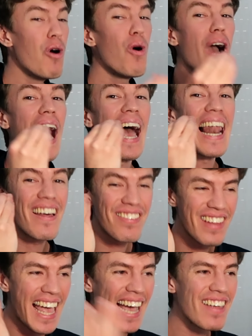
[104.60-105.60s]
Ojalá
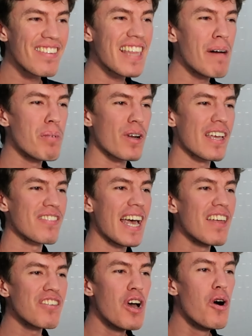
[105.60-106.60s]
sea esta porque
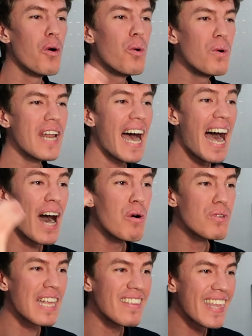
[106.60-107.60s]
esta es una
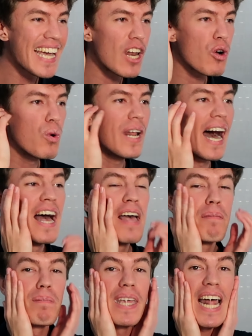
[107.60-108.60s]
auténtica locura.
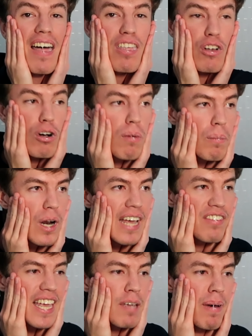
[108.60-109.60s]
Mirad cómo mola
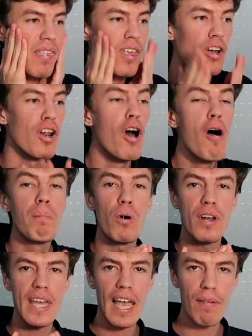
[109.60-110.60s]
esta equipación,
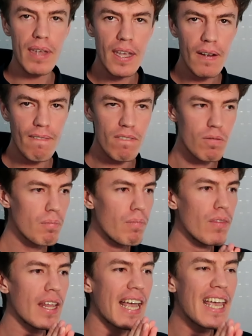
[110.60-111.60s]
porque a mí
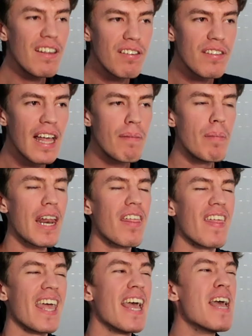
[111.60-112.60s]
esta me
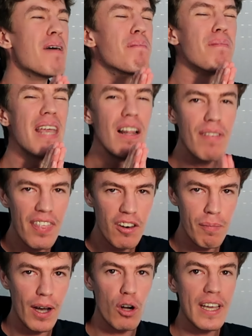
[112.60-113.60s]
parece mil
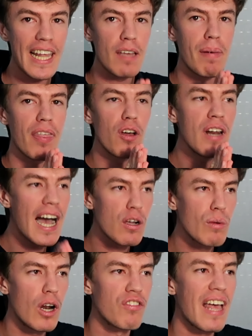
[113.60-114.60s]
veces mejor que la equipación
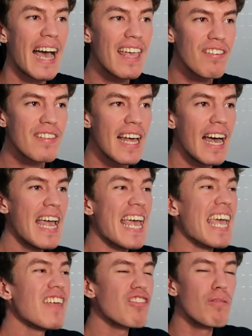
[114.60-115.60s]
actual. O sea, esta
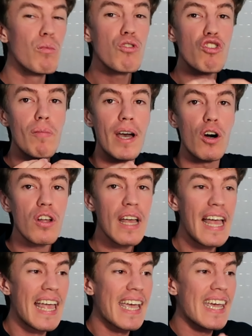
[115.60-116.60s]
es mucho
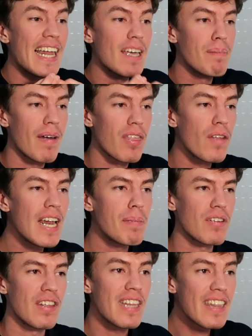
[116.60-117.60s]
mejor que la equipación de la
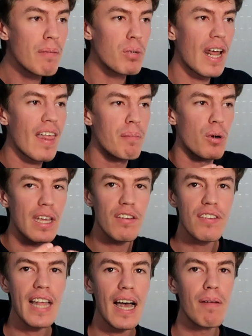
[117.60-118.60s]
presente temporada, porque
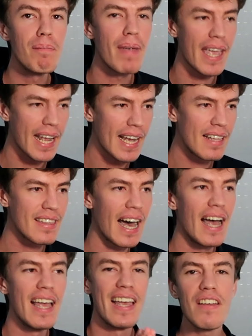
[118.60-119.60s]
esta me encanta.